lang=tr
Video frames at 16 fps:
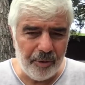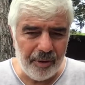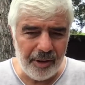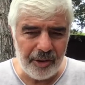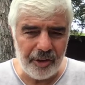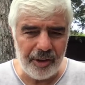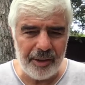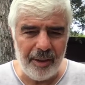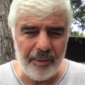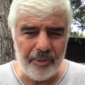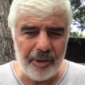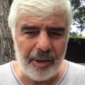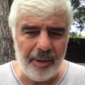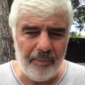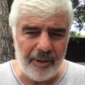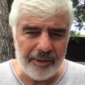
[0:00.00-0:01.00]
Bunun için de bir
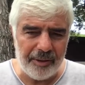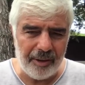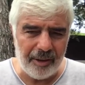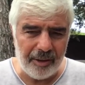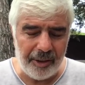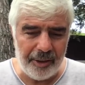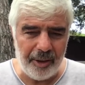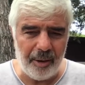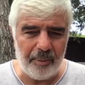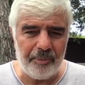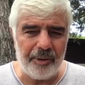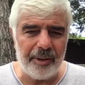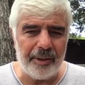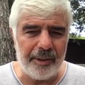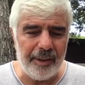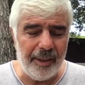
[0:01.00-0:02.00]
takım hazırlıklar
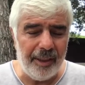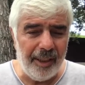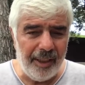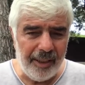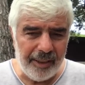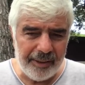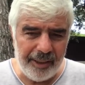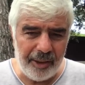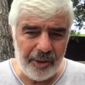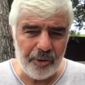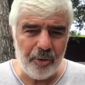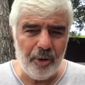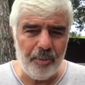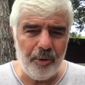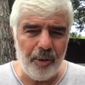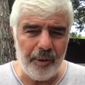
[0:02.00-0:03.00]
yaptığını,
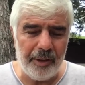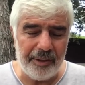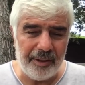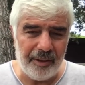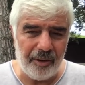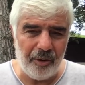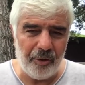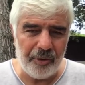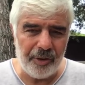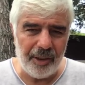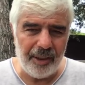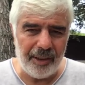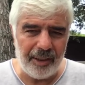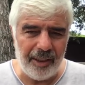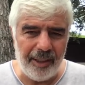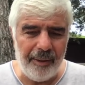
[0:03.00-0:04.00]
Derizor bölgesinde
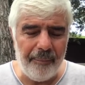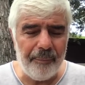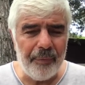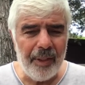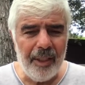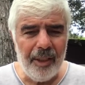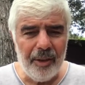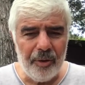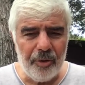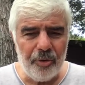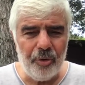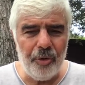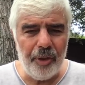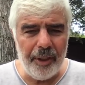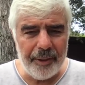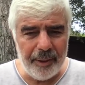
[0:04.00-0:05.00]
özellikle
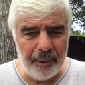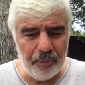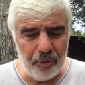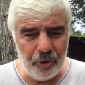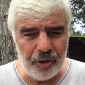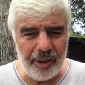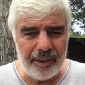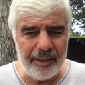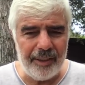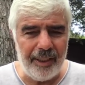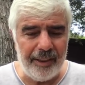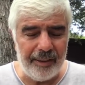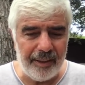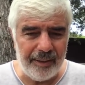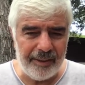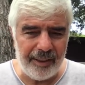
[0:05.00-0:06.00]
Sunni Arap
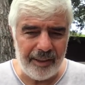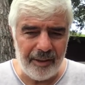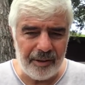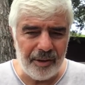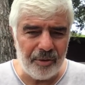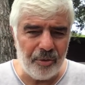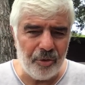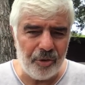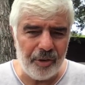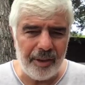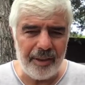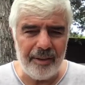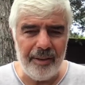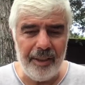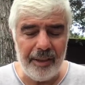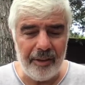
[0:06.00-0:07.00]
güçlerden de, Senadit
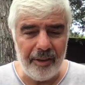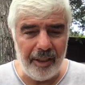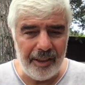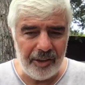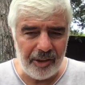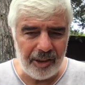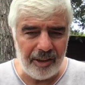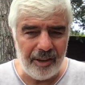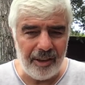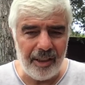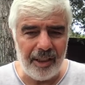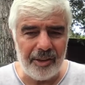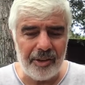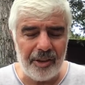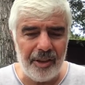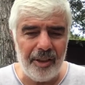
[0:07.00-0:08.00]
güçlerinden de aynı şekilde
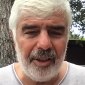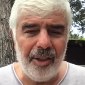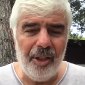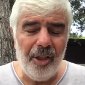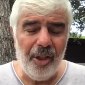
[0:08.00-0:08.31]
eski